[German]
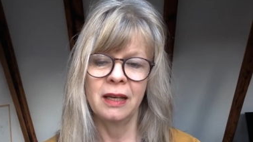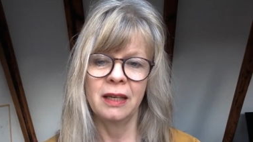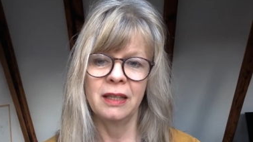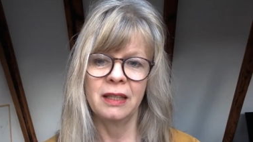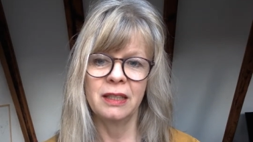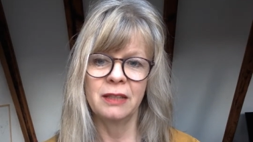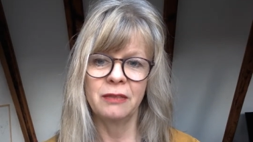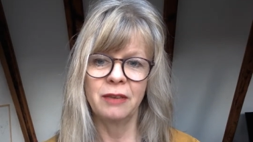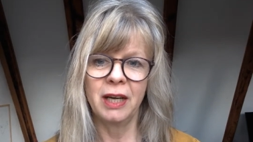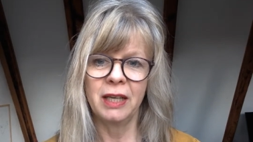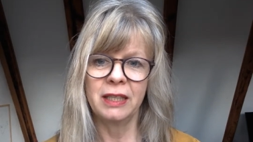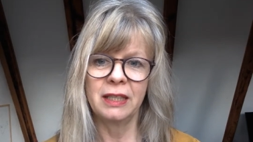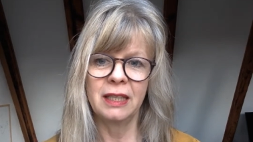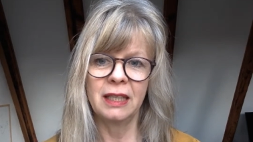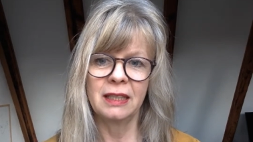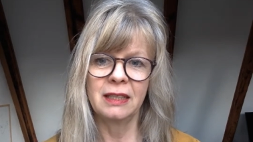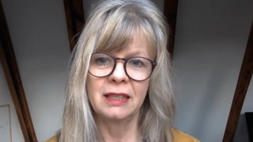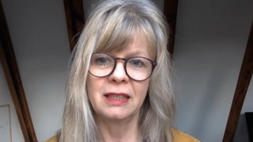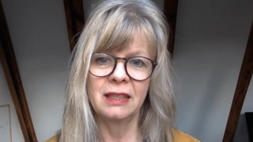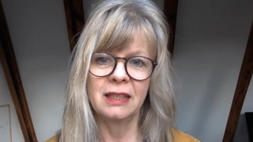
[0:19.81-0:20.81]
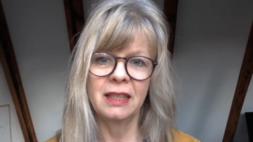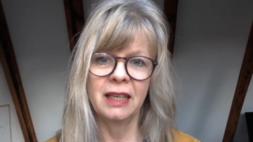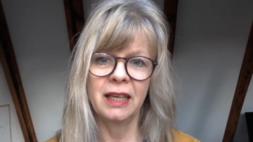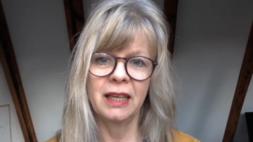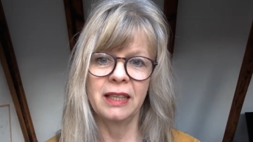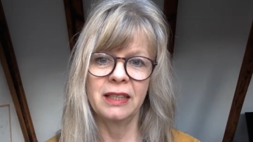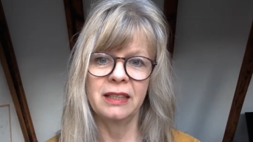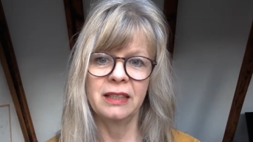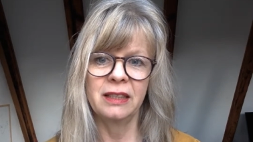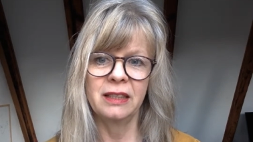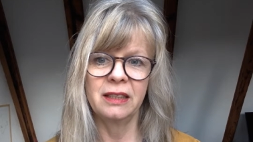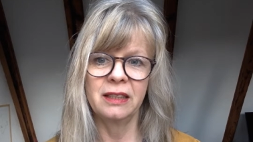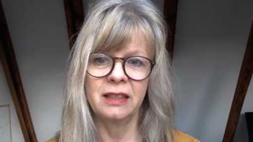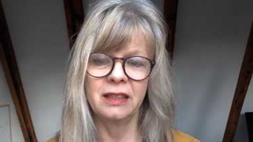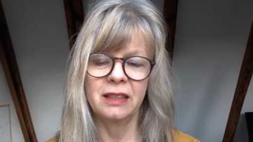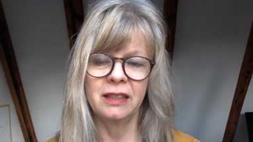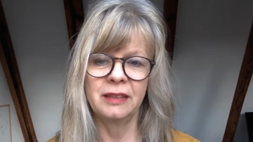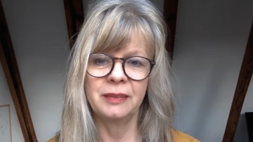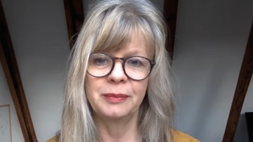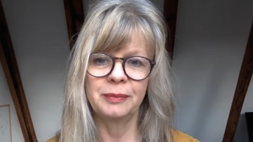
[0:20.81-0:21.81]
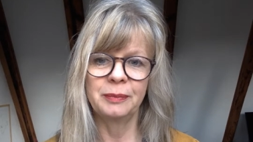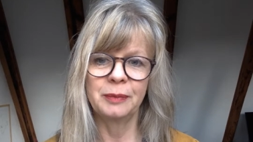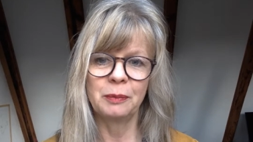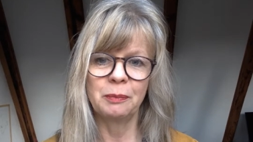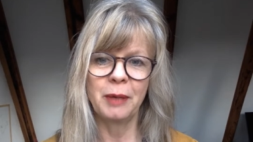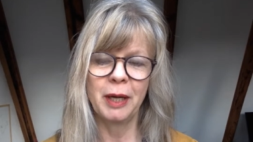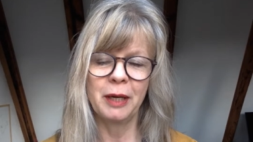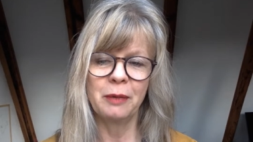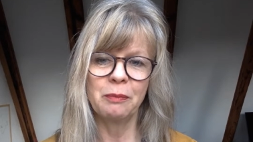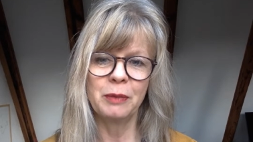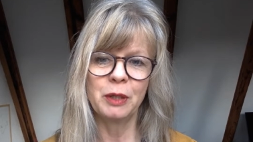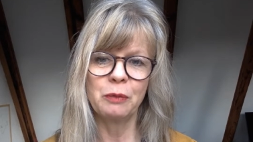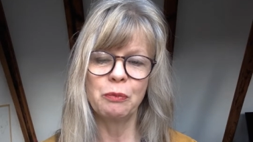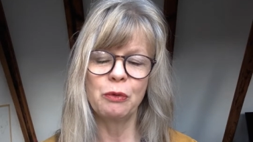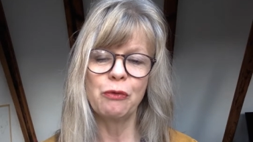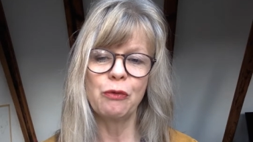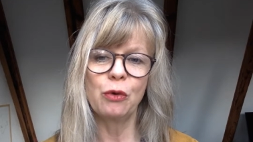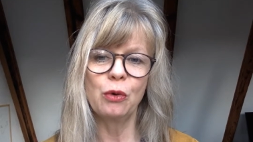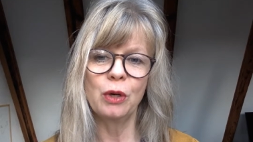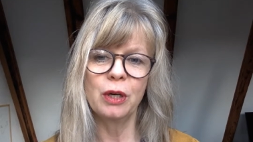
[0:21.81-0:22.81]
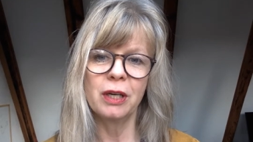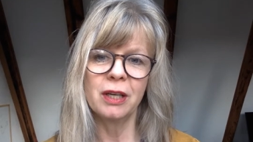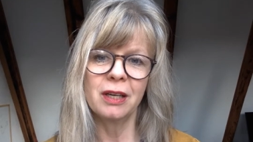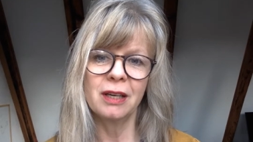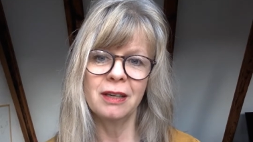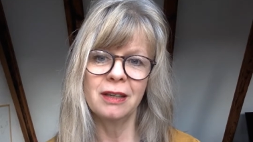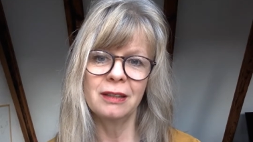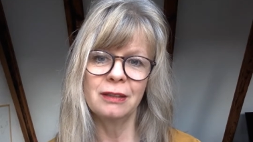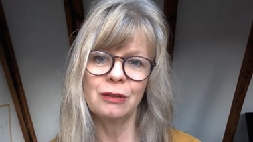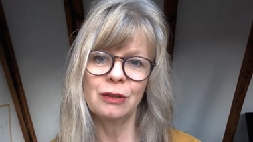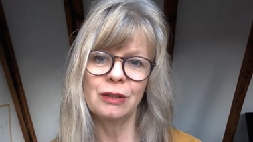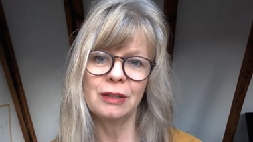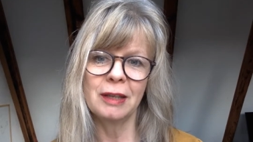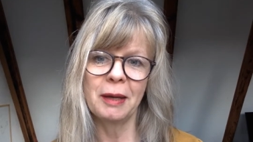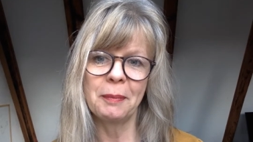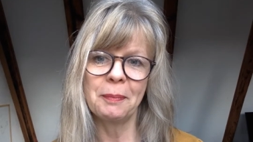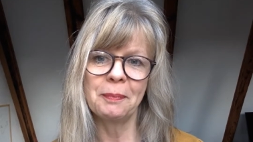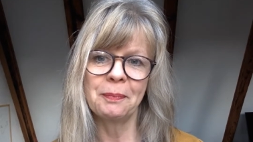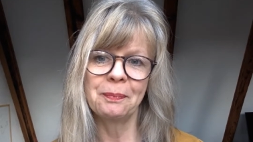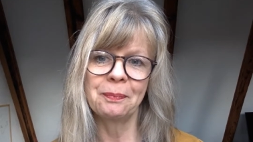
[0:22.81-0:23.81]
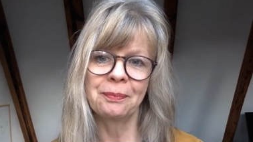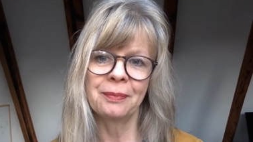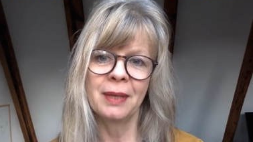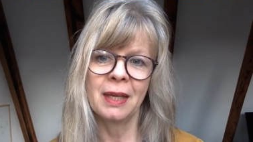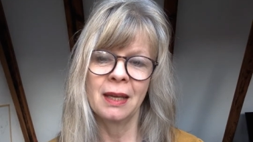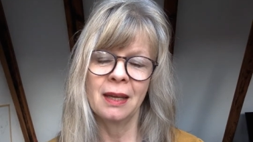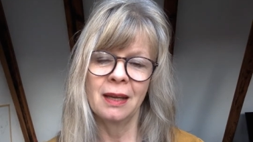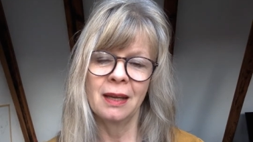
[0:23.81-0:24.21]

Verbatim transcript: Ich war die ganze Zeit hier mit meinen Mitbewohnern zusammen,